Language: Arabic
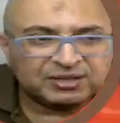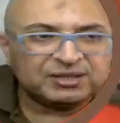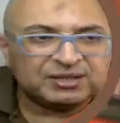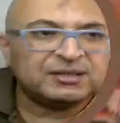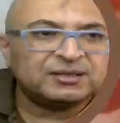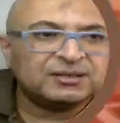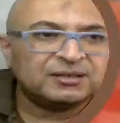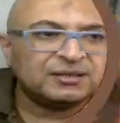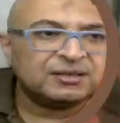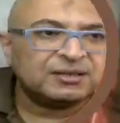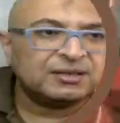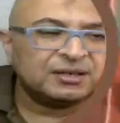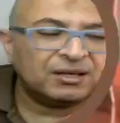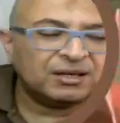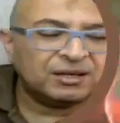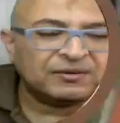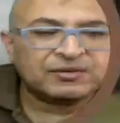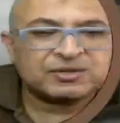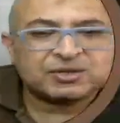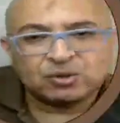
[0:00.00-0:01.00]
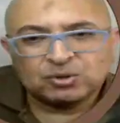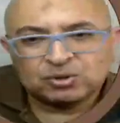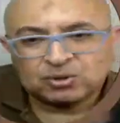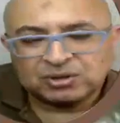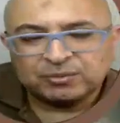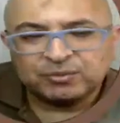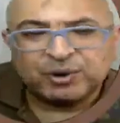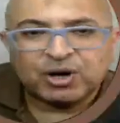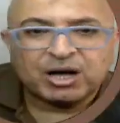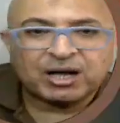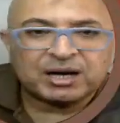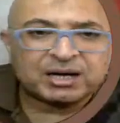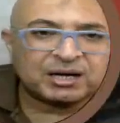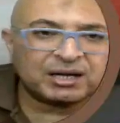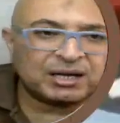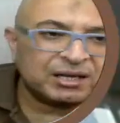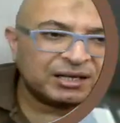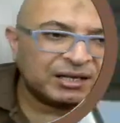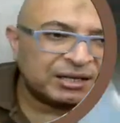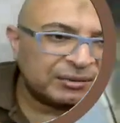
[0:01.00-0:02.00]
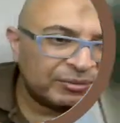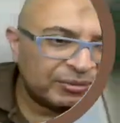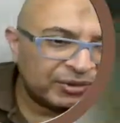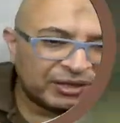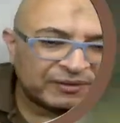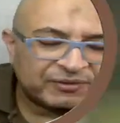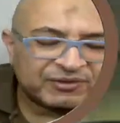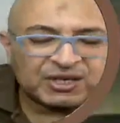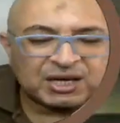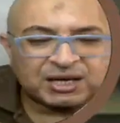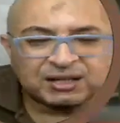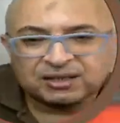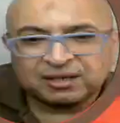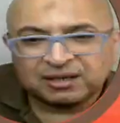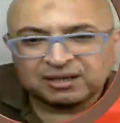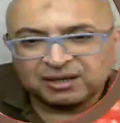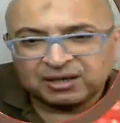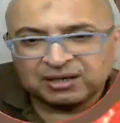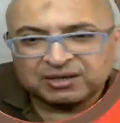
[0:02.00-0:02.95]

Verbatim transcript: دي نفس قوة المحرك كده بنفس عدد